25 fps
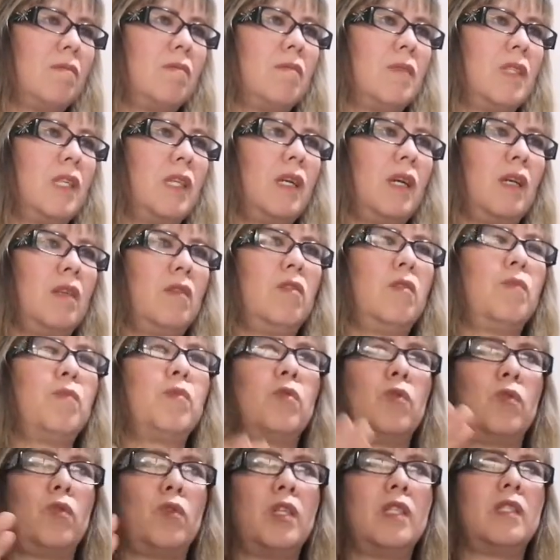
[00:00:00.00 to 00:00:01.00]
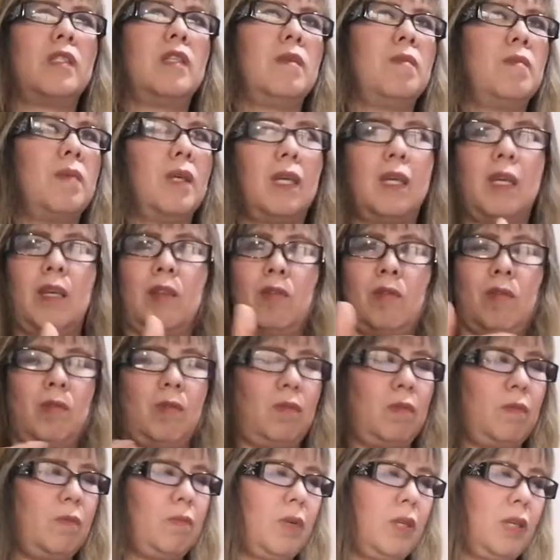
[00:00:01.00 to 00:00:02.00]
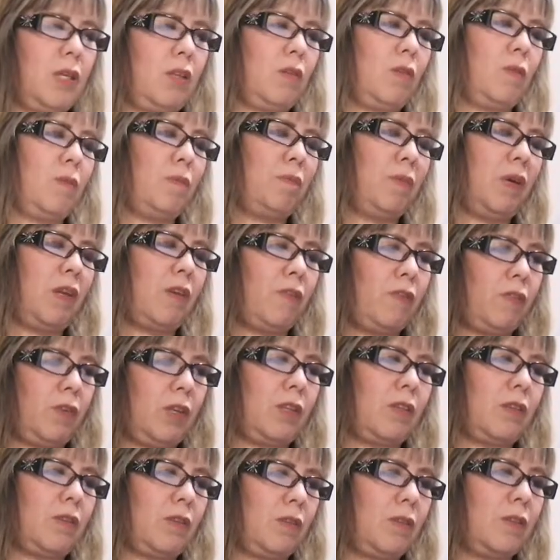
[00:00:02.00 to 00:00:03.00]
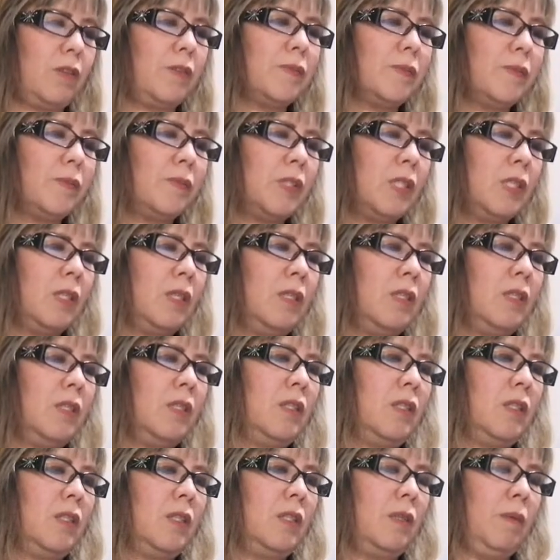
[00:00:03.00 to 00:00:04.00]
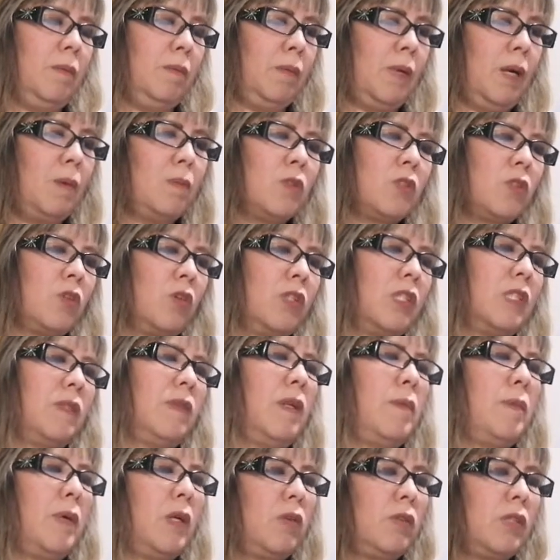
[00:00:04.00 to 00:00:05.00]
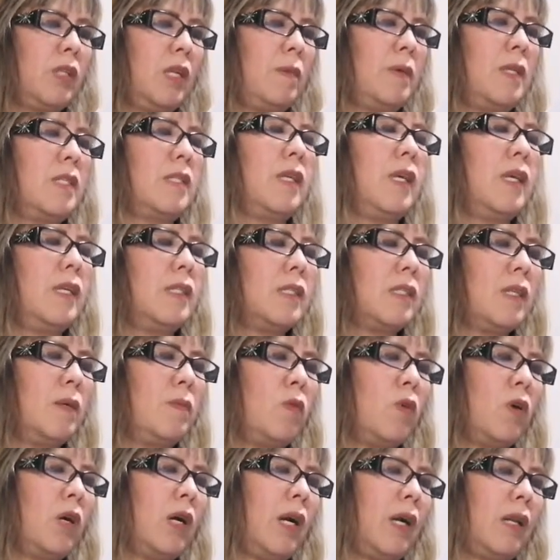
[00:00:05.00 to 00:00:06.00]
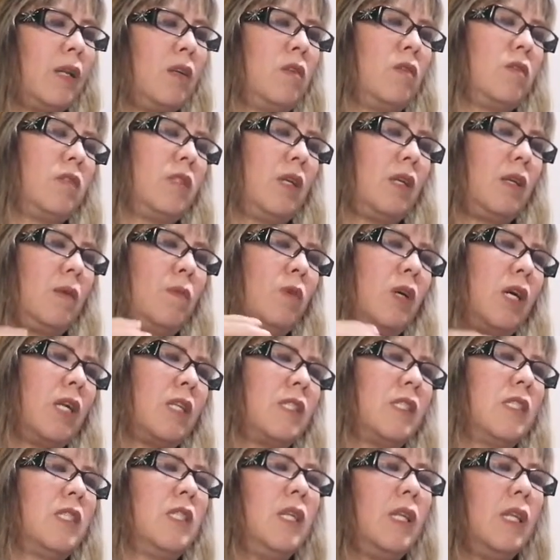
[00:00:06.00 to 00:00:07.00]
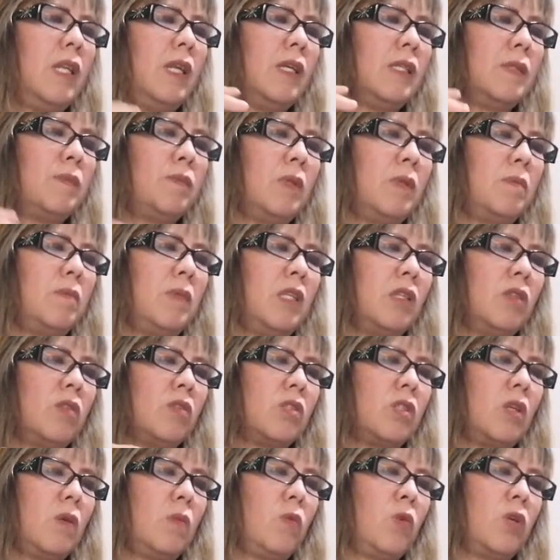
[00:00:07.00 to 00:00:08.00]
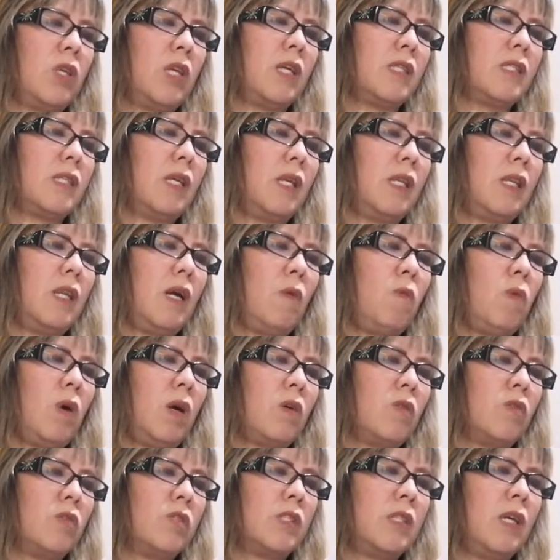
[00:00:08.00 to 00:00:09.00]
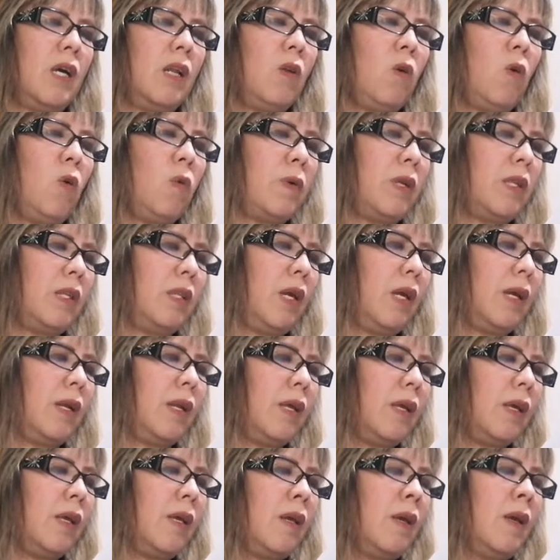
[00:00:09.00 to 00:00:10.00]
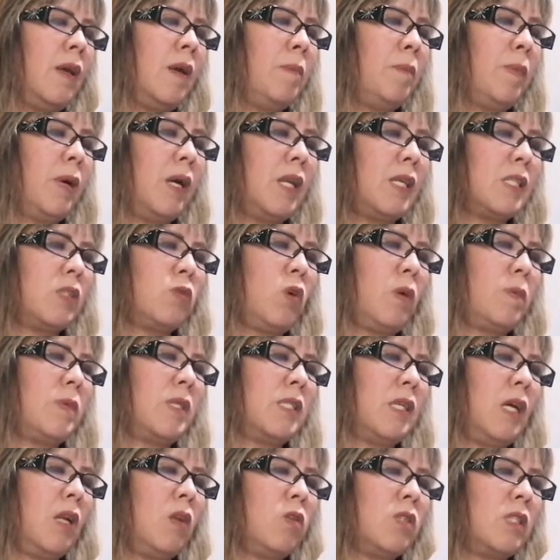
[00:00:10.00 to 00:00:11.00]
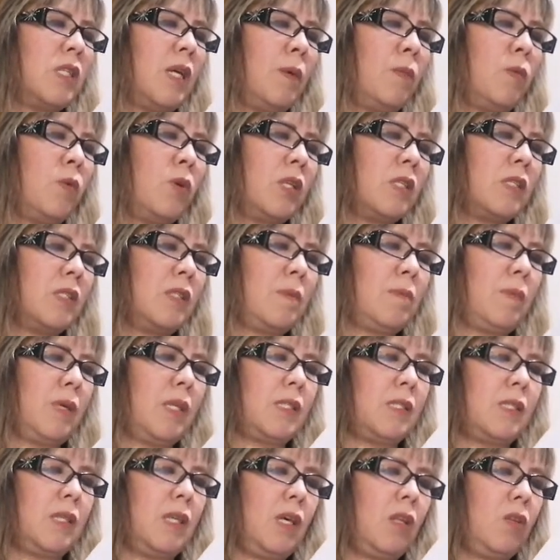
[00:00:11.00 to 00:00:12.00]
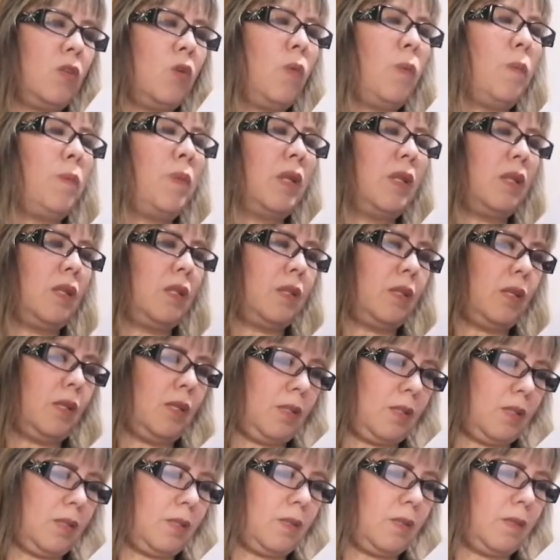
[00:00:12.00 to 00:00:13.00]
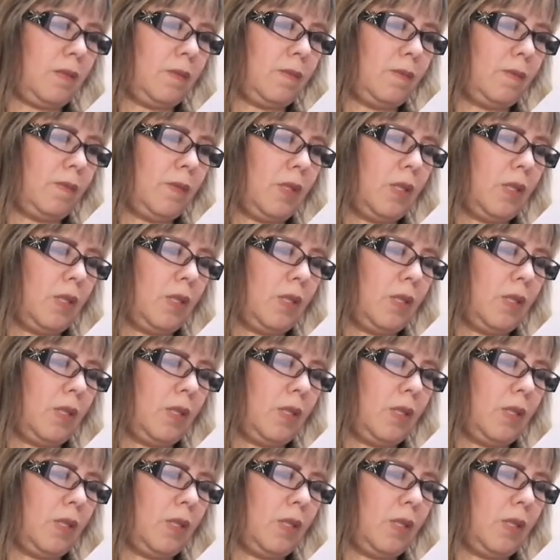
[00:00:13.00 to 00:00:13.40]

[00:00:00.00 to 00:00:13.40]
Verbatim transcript: digan, no, pues lo hice y me quedó, me quedó perfecto, ¿no? Vamos con deslemar otra vez. Es remojar, o sea, remojar chiles, pimientos, cebollas en agua con sal o vinagre para suavizar los sabores demasiado penetrantes.